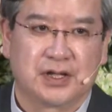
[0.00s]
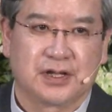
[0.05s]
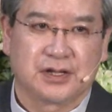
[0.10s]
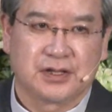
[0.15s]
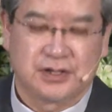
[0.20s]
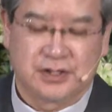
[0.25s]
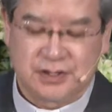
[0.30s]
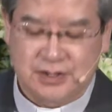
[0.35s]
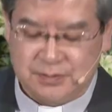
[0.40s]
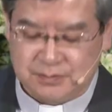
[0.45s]

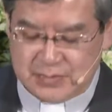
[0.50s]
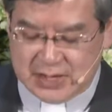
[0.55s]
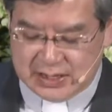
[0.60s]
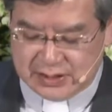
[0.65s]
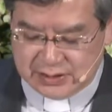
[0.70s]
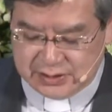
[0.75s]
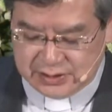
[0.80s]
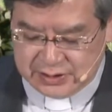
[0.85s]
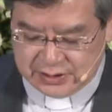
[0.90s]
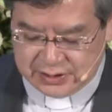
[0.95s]
그는
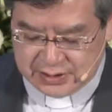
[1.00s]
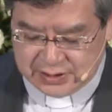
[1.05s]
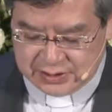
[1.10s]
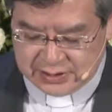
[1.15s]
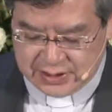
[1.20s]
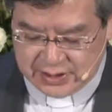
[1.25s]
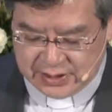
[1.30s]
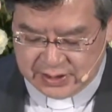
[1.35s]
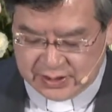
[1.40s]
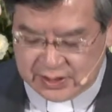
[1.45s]
많은
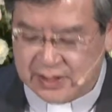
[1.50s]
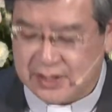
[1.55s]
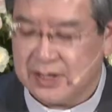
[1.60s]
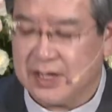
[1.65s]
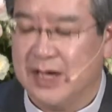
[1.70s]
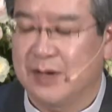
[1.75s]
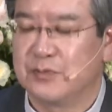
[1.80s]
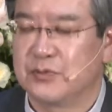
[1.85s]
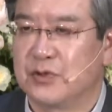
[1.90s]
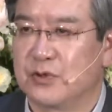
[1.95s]
이들에게
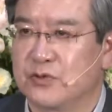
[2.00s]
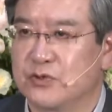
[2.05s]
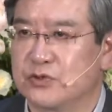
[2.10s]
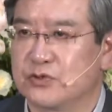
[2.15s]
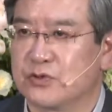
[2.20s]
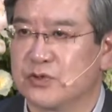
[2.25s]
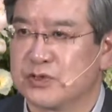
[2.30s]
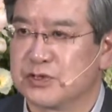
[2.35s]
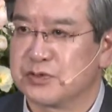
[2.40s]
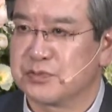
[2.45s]
감동을
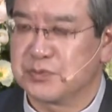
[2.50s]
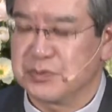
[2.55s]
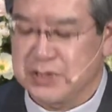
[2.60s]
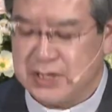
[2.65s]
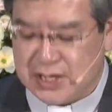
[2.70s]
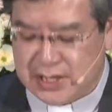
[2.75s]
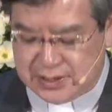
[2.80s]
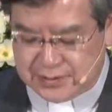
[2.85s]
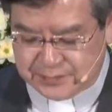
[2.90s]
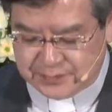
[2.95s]

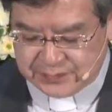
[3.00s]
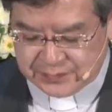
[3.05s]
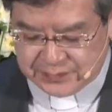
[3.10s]
주었습니다.